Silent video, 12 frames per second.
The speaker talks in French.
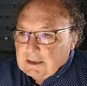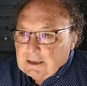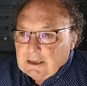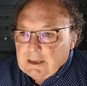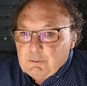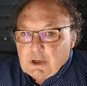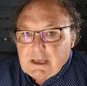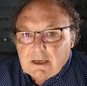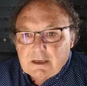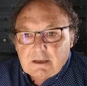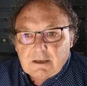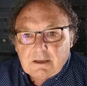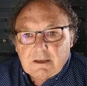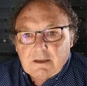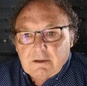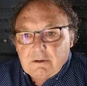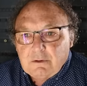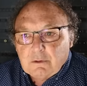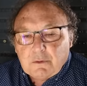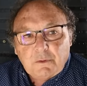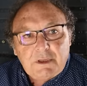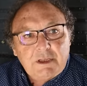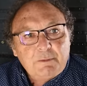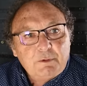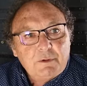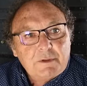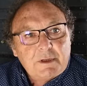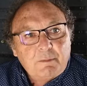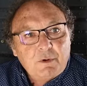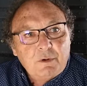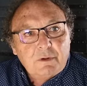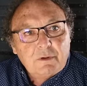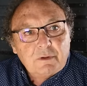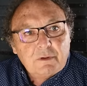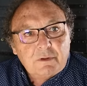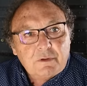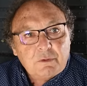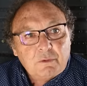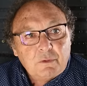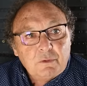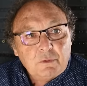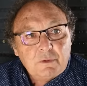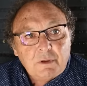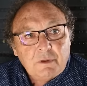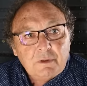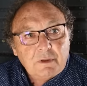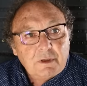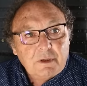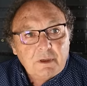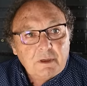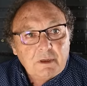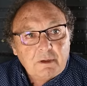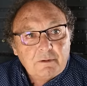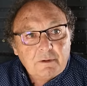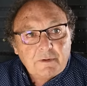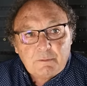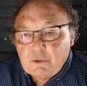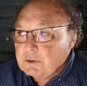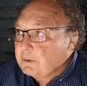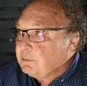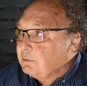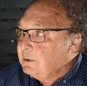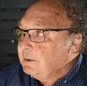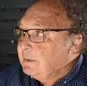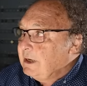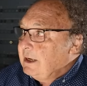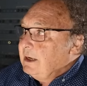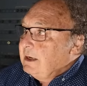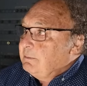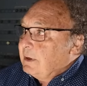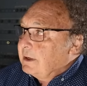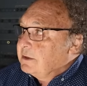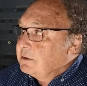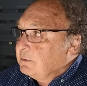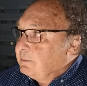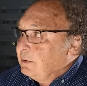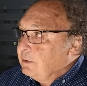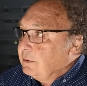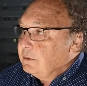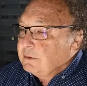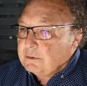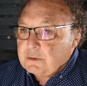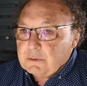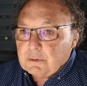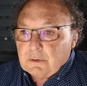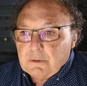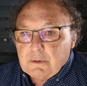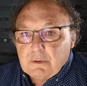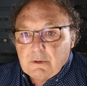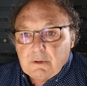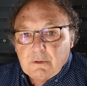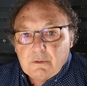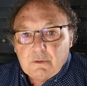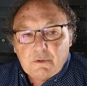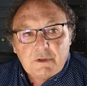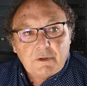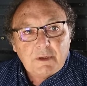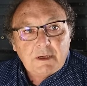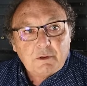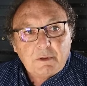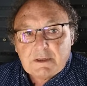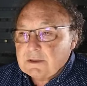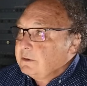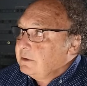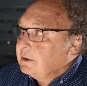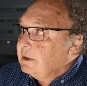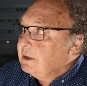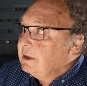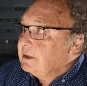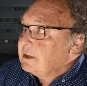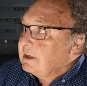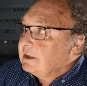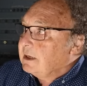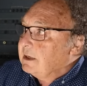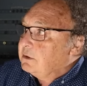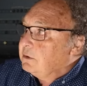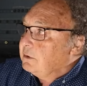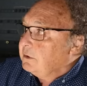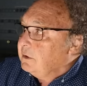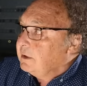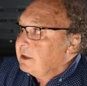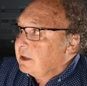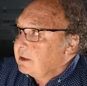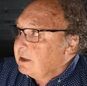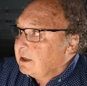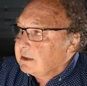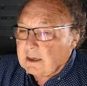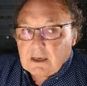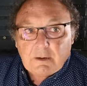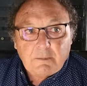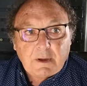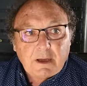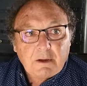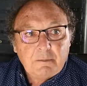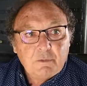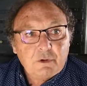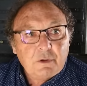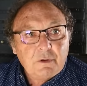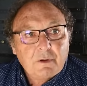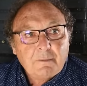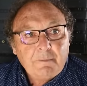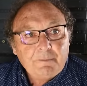les moyens euh, dont on dispose à bord sont redondants et il n'y a vraiment aucun problème. Par exemple, euh, sur le, 200 et le 300, les alternateurs, il y en a quatre, un par moteur.